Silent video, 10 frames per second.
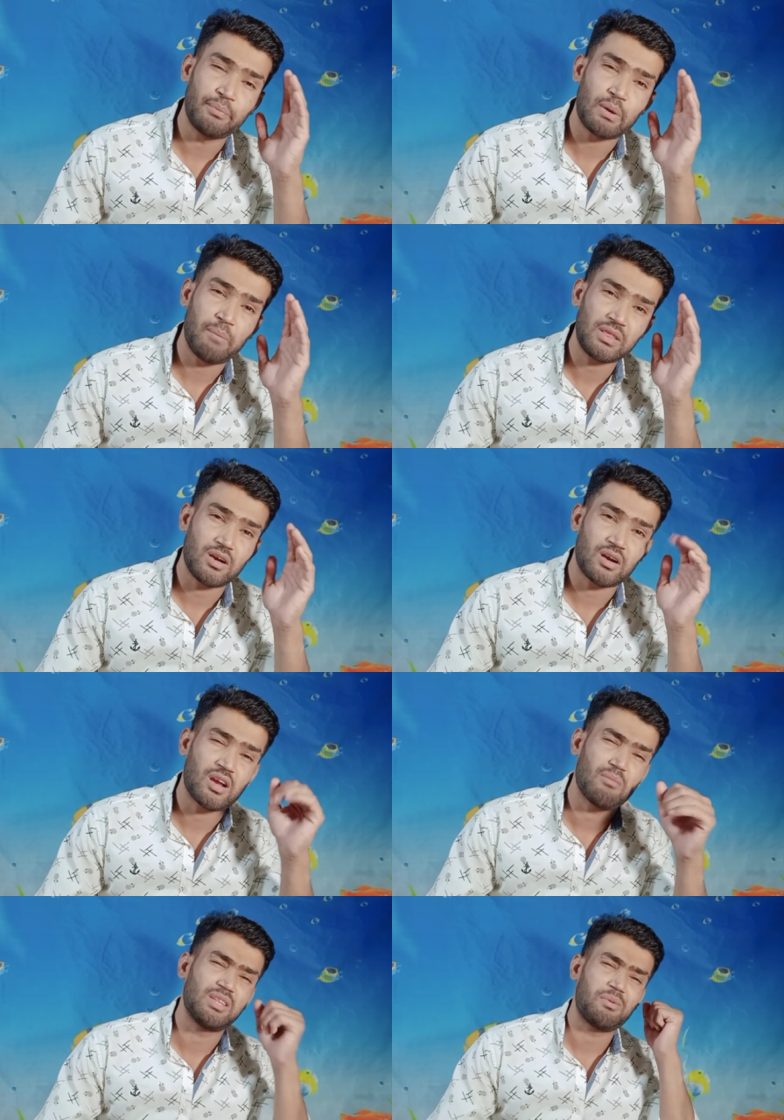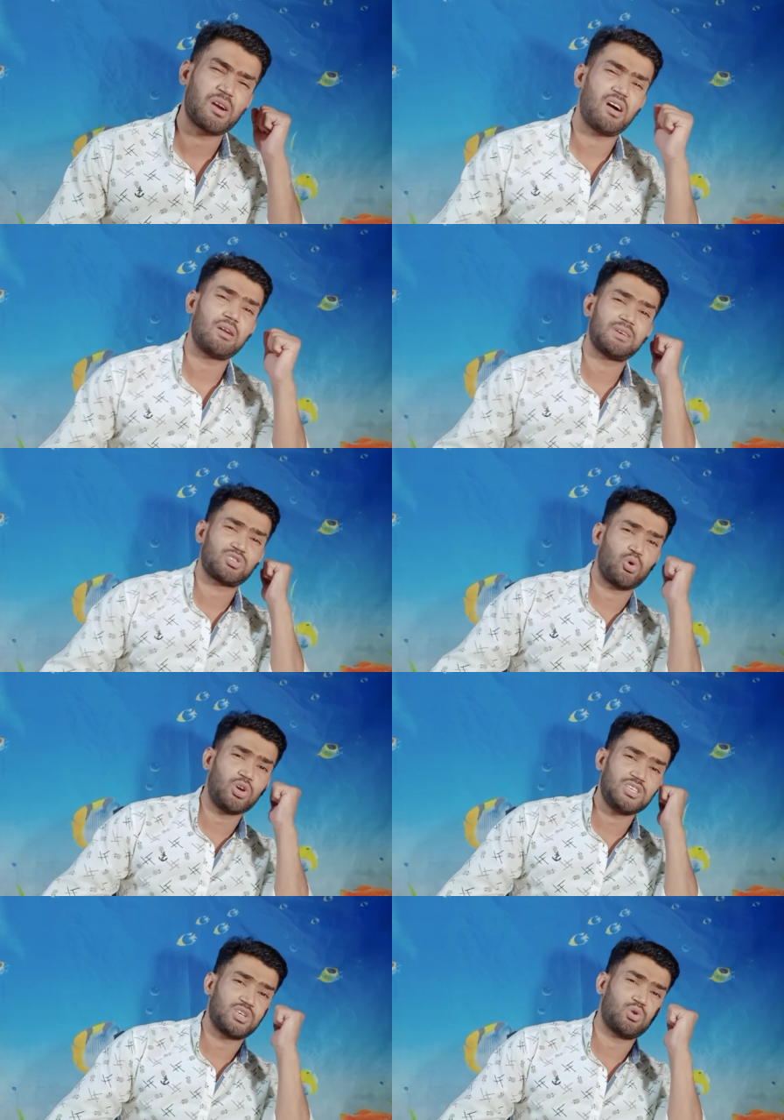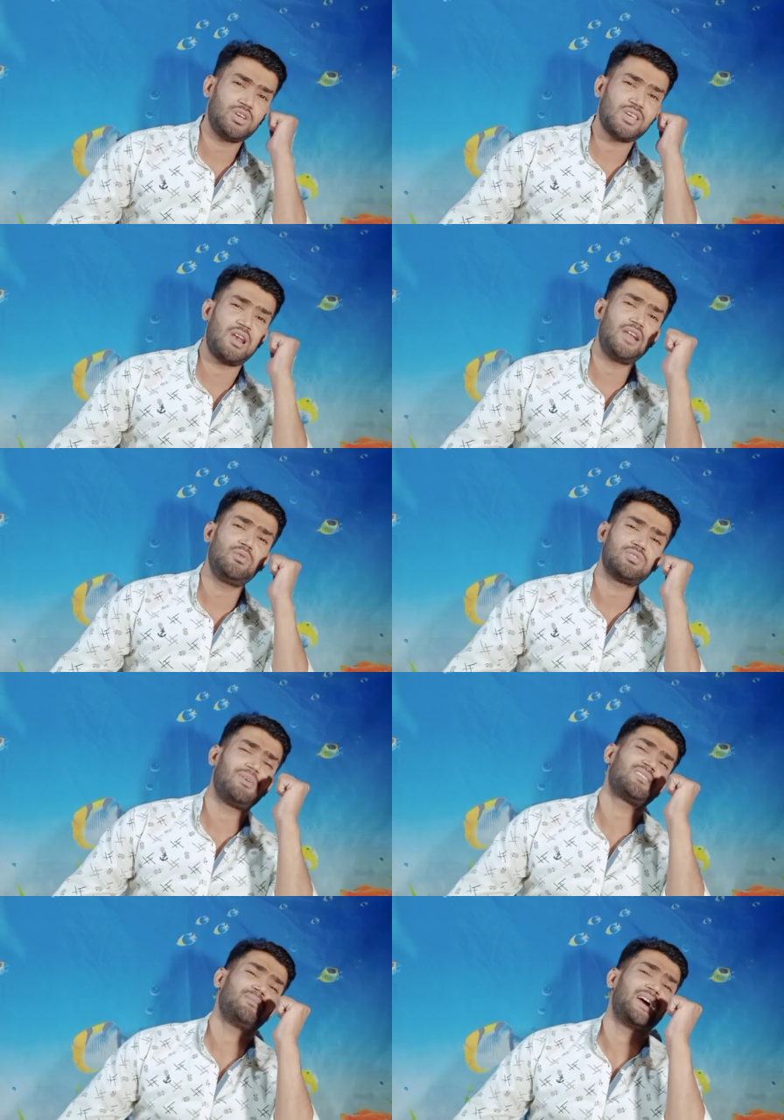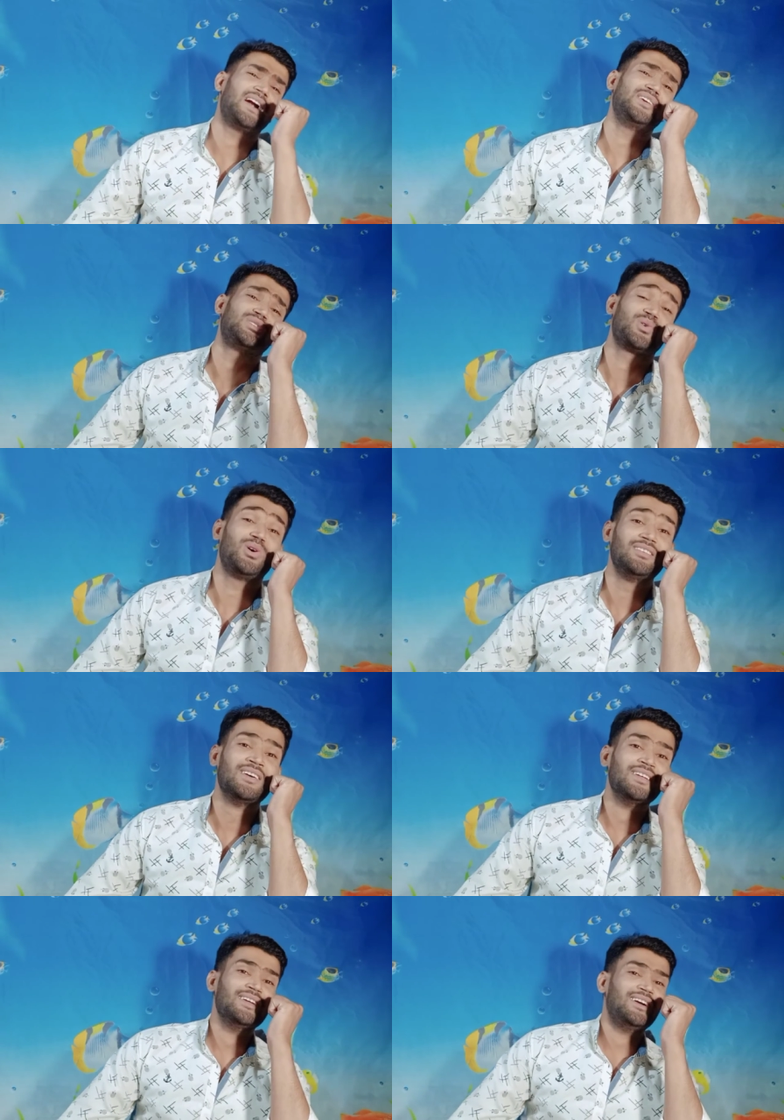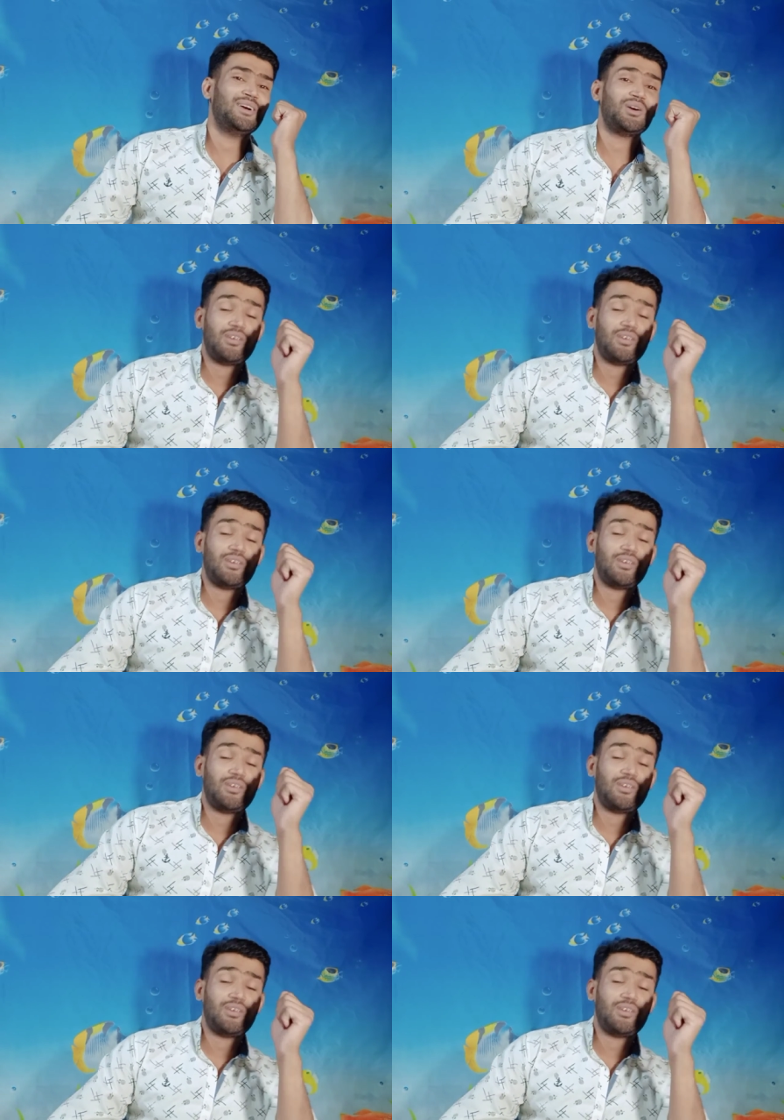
पूरा पत्ता खा के मतलब वो गांड बस ठोकी जाए ठोकी जाए लन्नो से बस अरे चौथ